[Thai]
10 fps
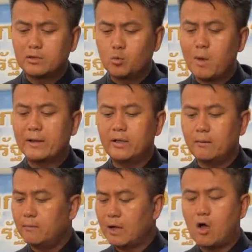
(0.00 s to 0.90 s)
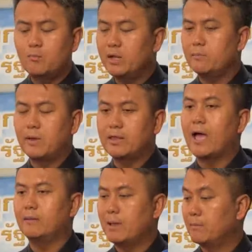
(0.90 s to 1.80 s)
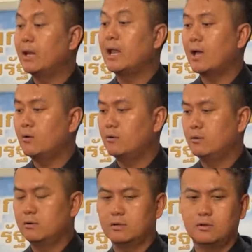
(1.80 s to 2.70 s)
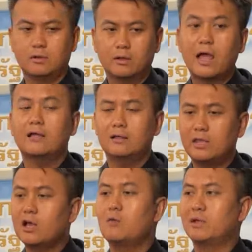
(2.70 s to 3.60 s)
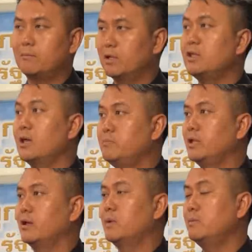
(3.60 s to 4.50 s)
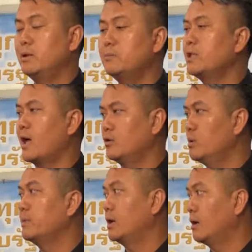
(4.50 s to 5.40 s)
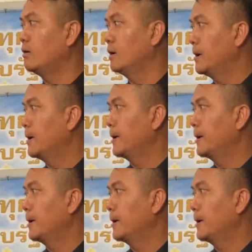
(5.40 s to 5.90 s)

ปัจจุบันเนี่ยเขาไม่ได้ไปถ่ายแต่นั้นแล้วนะที่เข้ามาทำหน้าที่แอดมินแล้วไม่ไม่ได้ไปถ่ายแต่นั้นแล้ว